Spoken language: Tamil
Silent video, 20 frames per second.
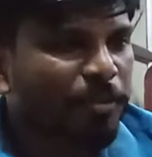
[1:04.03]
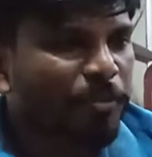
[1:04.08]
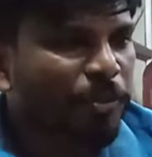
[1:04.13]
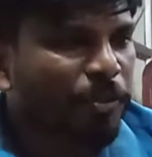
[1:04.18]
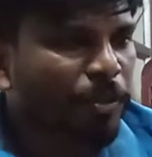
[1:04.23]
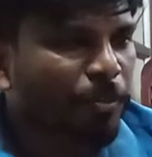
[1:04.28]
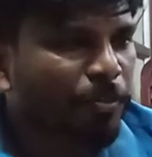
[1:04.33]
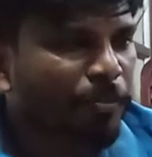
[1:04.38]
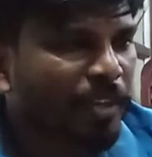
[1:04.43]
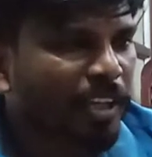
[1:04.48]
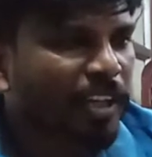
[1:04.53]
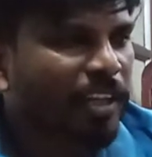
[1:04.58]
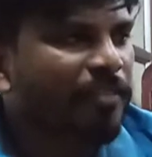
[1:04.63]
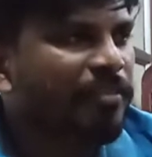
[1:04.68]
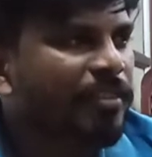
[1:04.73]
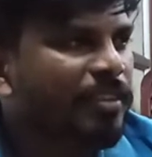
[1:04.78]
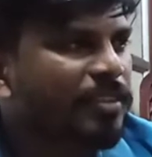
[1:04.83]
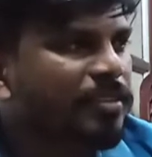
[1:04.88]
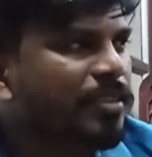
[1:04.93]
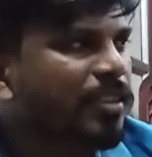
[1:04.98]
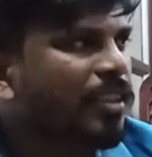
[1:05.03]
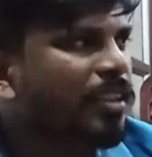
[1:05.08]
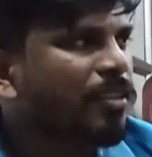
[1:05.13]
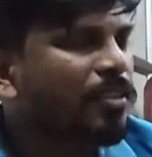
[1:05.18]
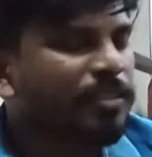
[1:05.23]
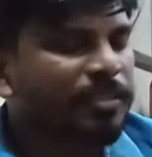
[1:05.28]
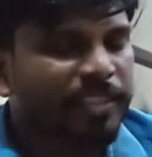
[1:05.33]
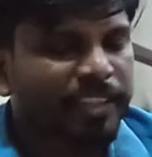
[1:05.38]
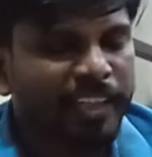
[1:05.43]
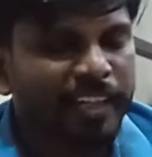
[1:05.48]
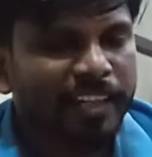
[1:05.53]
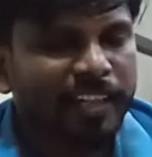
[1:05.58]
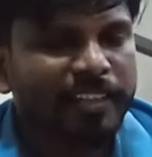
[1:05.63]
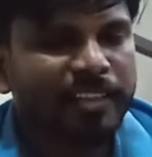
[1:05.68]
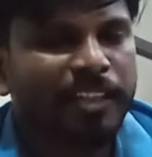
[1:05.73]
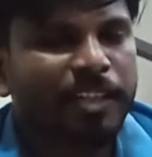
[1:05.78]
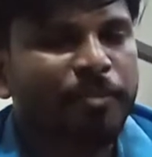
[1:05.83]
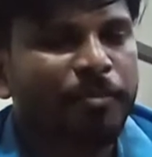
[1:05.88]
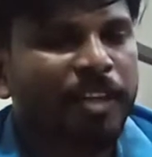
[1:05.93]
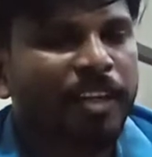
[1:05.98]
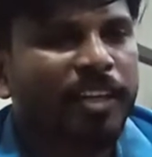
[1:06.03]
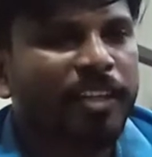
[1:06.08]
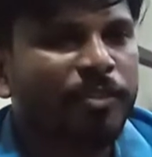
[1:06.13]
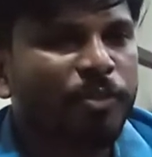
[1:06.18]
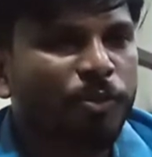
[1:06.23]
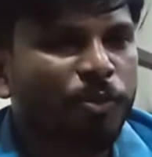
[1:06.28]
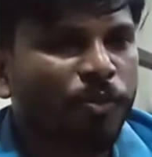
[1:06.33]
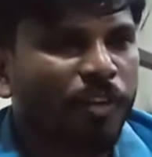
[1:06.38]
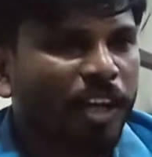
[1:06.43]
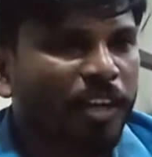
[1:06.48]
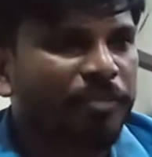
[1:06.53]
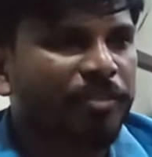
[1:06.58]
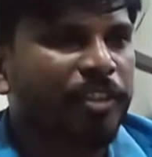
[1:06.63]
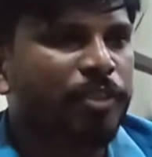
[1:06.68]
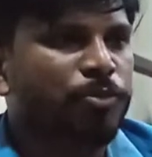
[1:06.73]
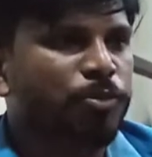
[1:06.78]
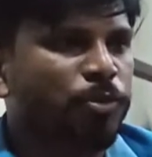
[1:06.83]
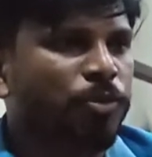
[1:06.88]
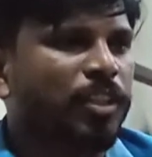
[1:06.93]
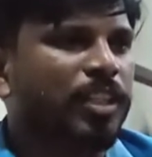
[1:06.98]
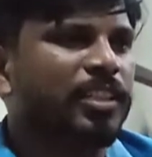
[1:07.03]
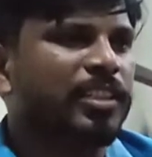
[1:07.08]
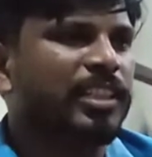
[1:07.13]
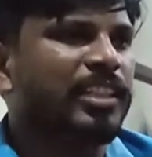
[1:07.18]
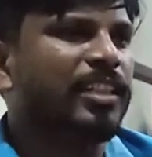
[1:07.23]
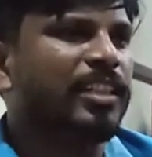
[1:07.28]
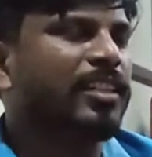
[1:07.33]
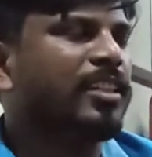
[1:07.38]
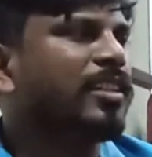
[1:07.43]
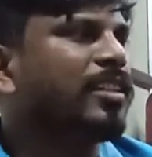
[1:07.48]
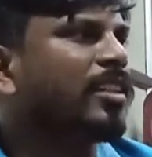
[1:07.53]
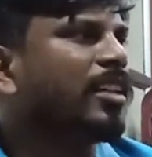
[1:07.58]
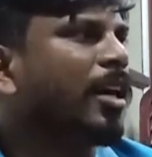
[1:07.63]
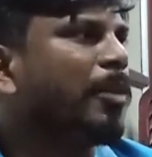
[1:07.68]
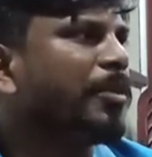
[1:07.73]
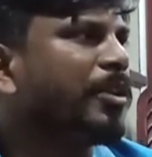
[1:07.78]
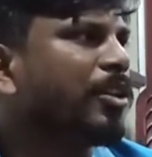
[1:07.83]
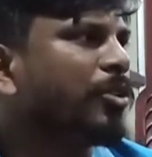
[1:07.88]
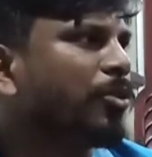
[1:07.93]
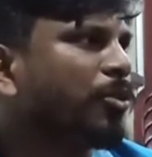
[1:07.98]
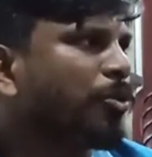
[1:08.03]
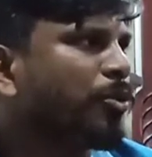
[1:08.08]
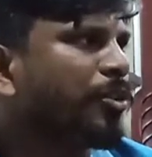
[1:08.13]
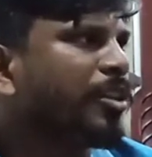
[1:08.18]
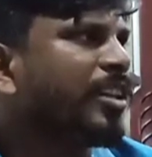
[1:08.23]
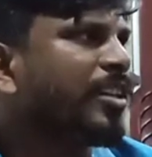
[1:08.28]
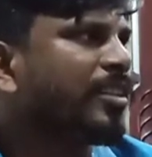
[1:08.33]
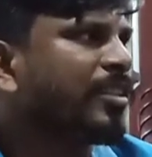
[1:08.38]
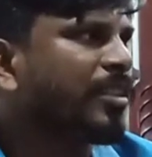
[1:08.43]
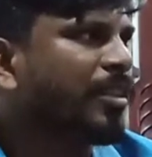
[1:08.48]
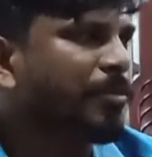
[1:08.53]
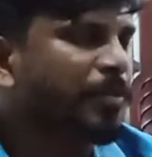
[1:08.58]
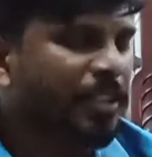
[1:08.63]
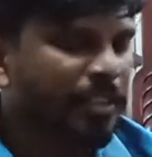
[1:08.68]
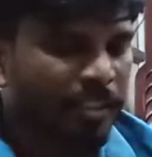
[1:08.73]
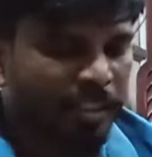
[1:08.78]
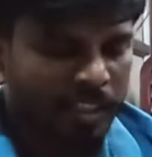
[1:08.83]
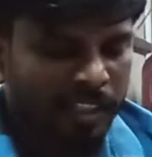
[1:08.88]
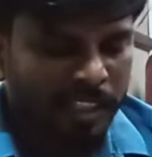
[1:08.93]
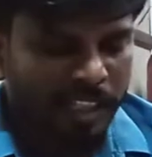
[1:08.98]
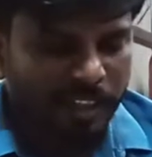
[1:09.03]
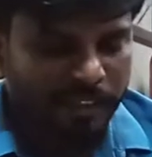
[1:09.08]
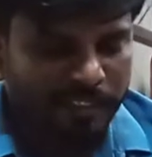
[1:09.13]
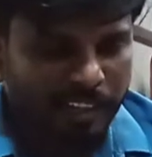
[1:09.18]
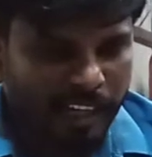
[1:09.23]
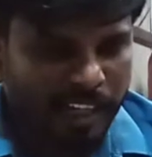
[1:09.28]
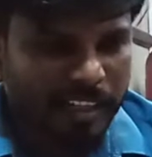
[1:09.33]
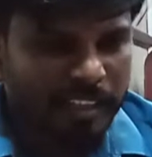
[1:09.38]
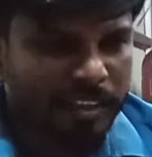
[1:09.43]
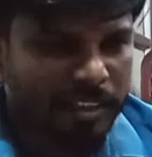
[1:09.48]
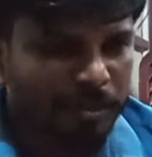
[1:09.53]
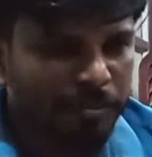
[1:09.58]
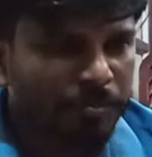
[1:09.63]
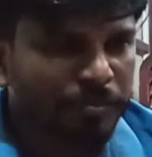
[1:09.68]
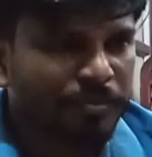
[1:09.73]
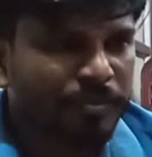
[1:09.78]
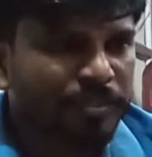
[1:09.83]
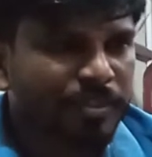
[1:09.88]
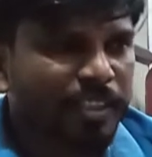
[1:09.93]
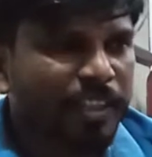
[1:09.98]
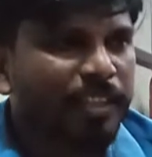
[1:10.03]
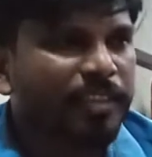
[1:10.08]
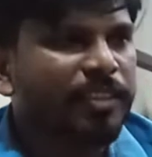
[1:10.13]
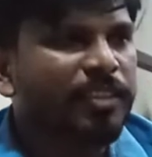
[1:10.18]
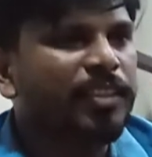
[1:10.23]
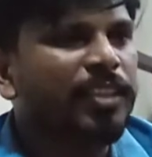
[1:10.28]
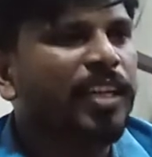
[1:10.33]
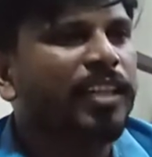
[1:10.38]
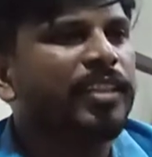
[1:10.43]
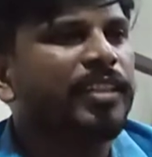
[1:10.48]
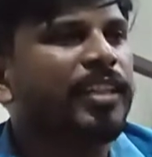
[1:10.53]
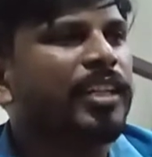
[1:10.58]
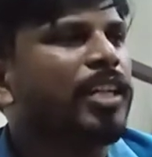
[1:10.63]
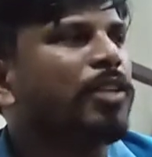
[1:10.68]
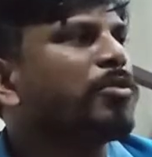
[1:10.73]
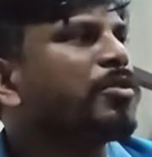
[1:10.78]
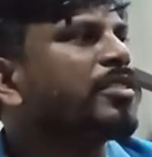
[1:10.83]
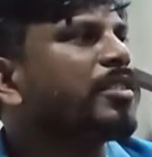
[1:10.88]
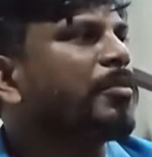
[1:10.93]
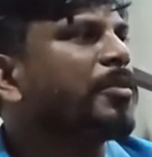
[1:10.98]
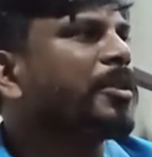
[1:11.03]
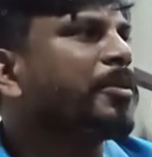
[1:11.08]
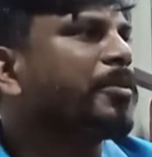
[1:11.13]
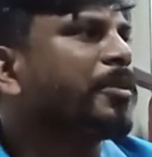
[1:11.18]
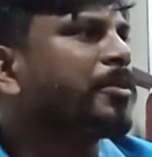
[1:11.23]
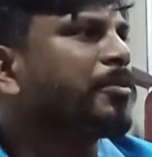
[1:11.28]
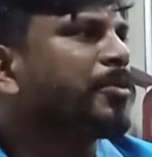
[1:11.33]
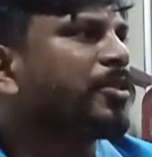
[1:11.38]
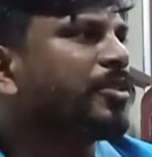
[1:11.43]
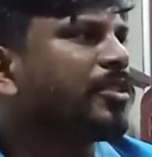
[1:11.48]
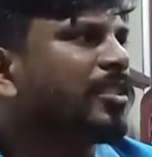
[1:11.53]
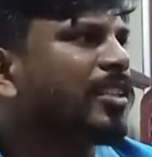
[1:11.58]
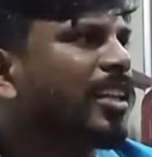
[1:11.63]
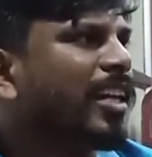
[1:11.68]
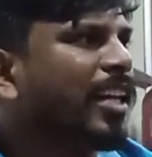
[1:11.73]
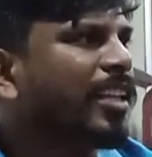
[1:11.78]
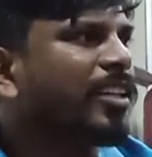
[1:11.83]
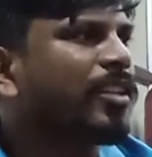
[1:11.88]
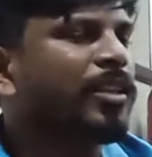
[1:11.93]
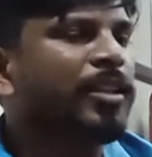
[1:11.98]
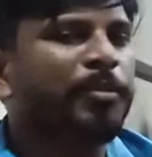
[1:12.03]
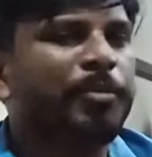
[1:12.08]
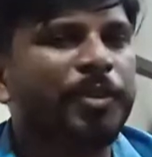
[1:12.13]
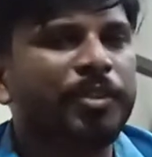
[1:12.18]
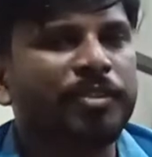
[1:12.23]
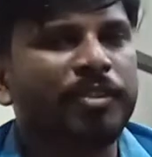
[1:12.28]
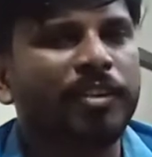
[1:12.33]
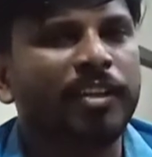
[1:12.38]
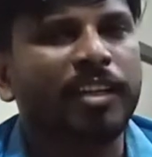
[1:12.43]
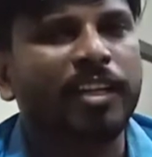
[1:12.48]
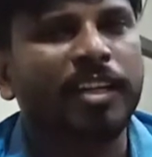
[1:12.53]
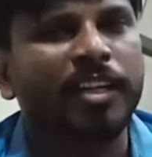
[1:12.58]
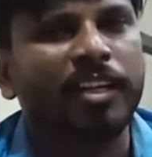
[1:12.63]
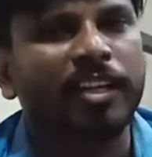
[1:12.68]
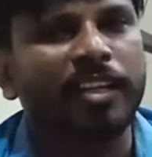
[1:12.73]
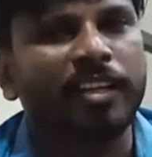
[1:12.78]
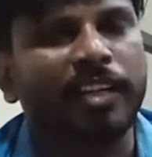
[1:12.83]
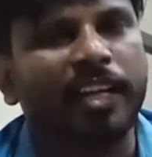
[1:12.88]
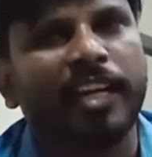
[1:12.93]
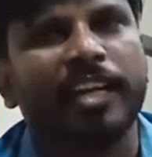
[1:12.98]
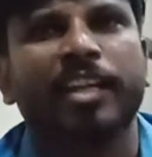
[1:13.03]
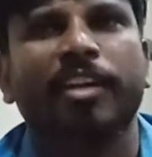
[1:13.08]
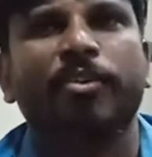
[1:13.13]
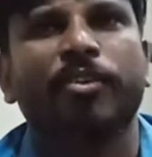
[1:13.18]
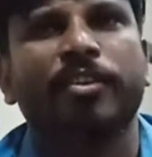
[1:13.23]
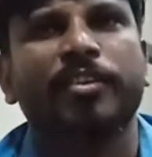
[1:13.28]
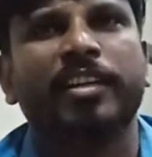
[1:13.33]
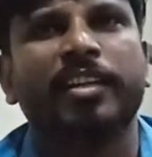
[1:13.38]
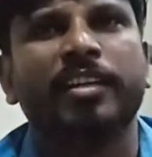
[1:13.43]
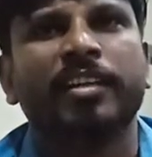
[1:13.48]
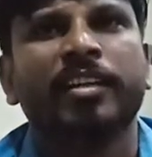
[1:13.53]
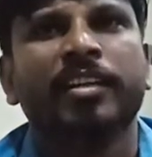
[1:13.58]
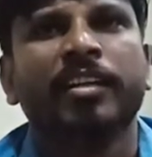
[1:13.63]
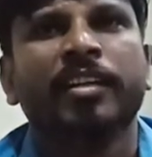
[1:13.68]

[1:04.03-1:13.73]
தன்மையோட பிஹேவியர்ஸ் அதாவது செயற்கைத்தனமான ஒரு வாழ்வியல் சூழல் இருக்குது அப்படின்ற ஒரு தன்மை இவை அனைத்தையும் சேர்த்து அந்த நிகழ்வு சம்மந்தப்பட்டு முடிஞ்சது கதை வந்து பொறுத்தளவில் நிறைய அவ்வளோதான்